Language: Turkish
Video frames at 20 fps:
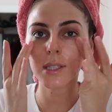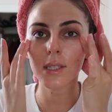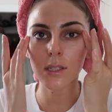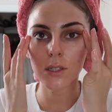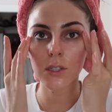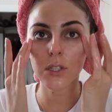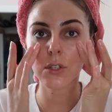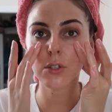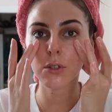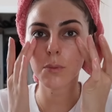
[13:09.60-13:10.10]
asit
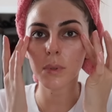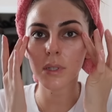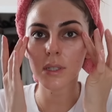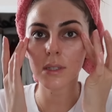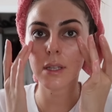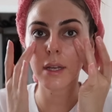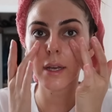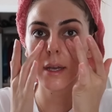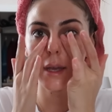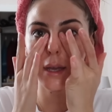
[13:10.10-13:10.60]
içeriyor.
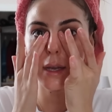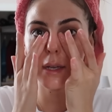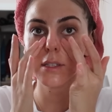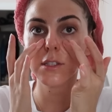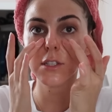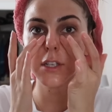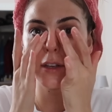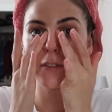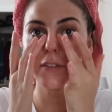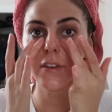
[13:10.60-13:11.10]
Bir de E,
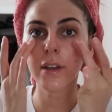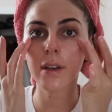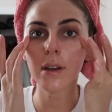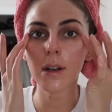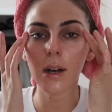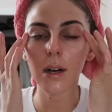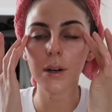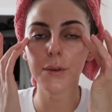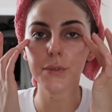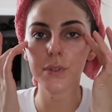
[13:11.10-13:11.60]
C ve
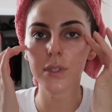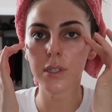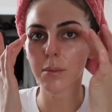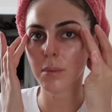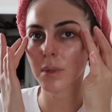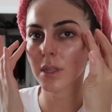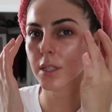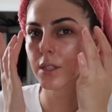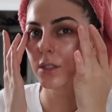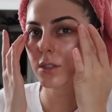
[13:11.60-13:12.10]
A
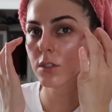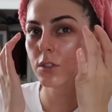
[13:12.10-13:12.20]
vitaminleri